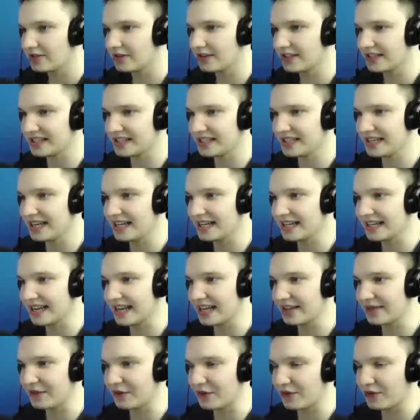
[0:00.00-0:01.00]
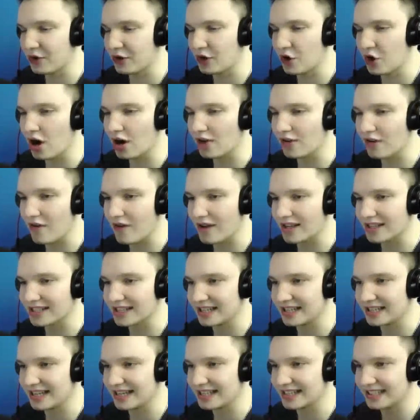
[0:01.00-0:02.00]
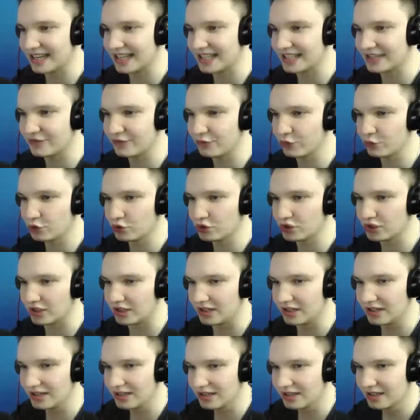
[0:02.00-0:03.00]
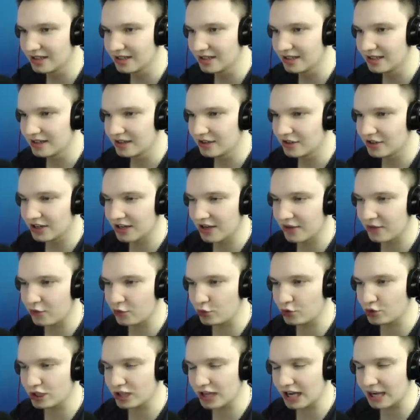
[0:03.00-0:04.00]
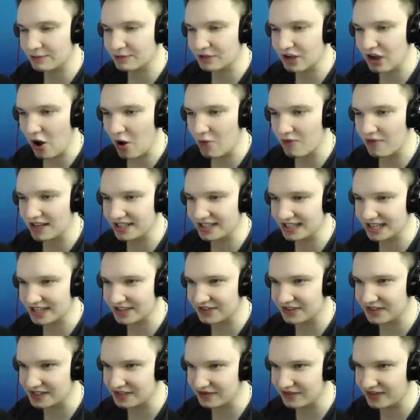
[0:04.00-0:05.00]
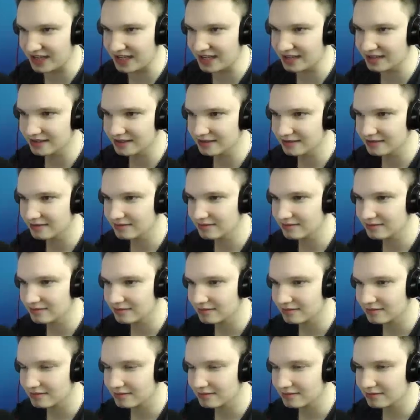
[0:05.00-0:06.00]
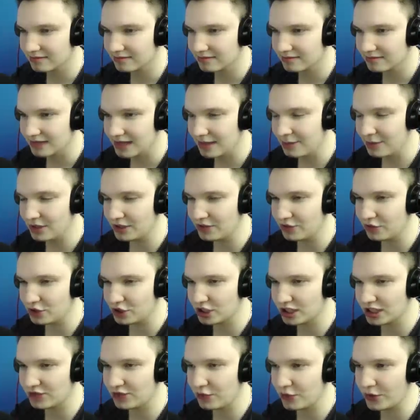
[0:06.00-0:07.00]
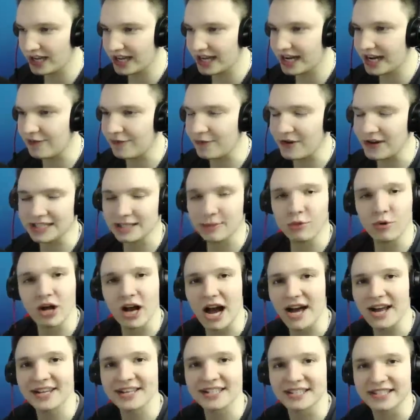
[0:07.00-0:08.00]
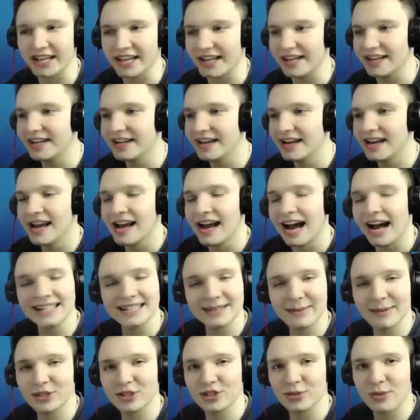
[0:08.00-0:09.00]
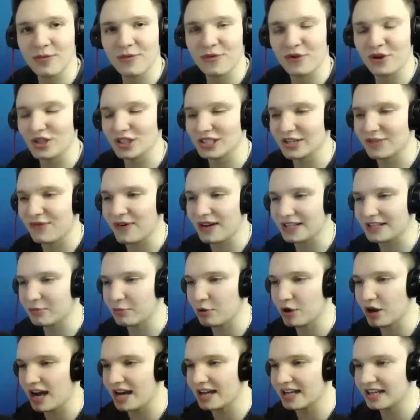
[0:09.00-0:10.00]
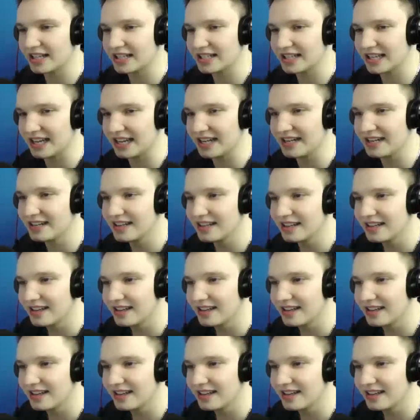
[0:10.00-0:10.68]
Ich wette, hier in der Gegend finden wir nirgendwo Wasser. Hier ist alles Wüste. Und in der Wüste gibt's kaum Wasser, das wissen wir. Aber ich würde, ich würde gerne eine Vater Morgana sehen. Hat jemand schon mal von euch eine Vater Morgana gesehen?